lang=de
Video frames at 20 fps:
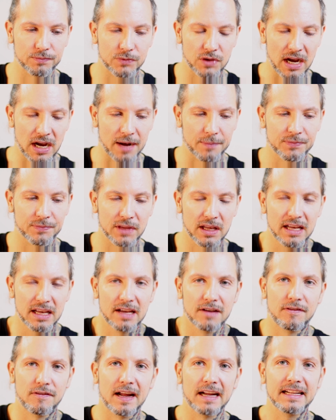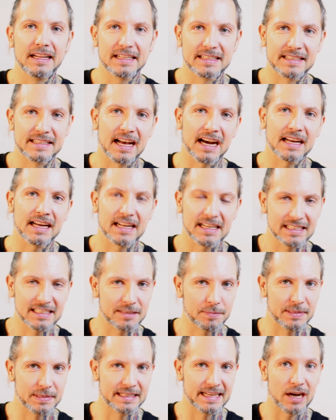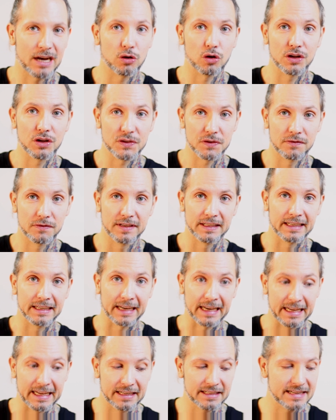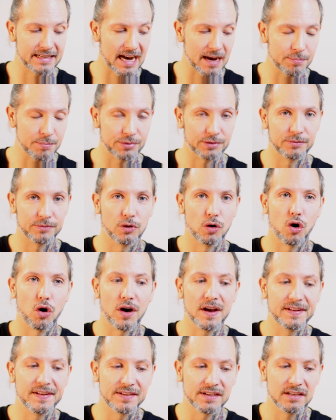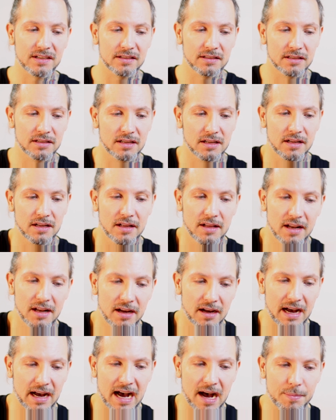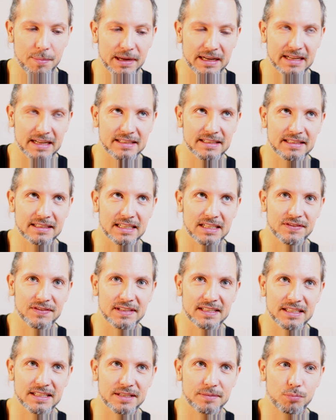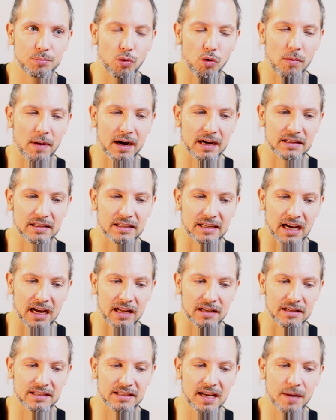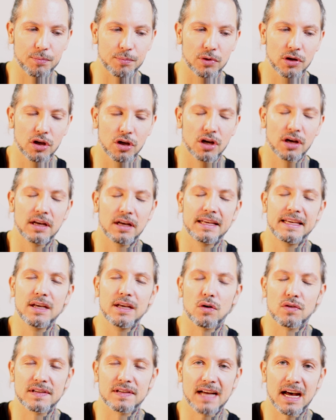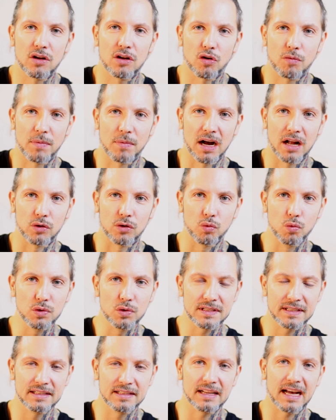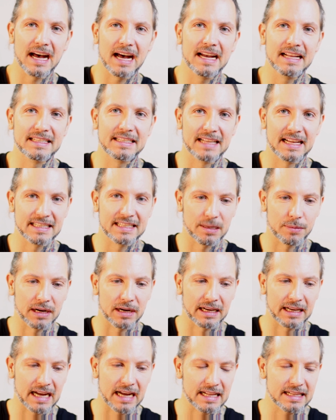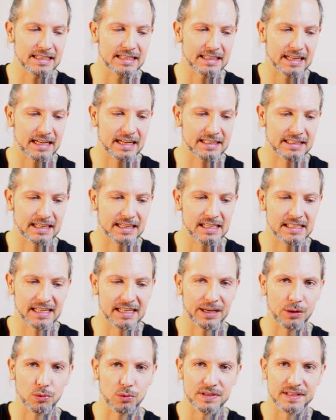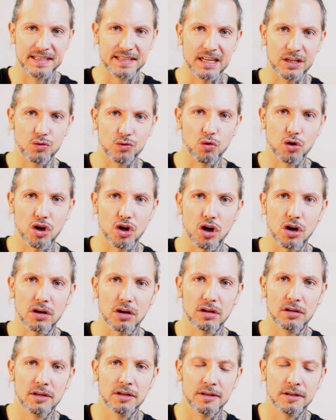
Ja. Vielleicht liegt es daran, dass ich bisher noch nicht so viel geredet habe heute, aber das ist das, was ich beobachten kann. Ich habe hier und da nochmal einen Hustenreiz, der ist aber ganz, ganz, ganz reduziert nur noch.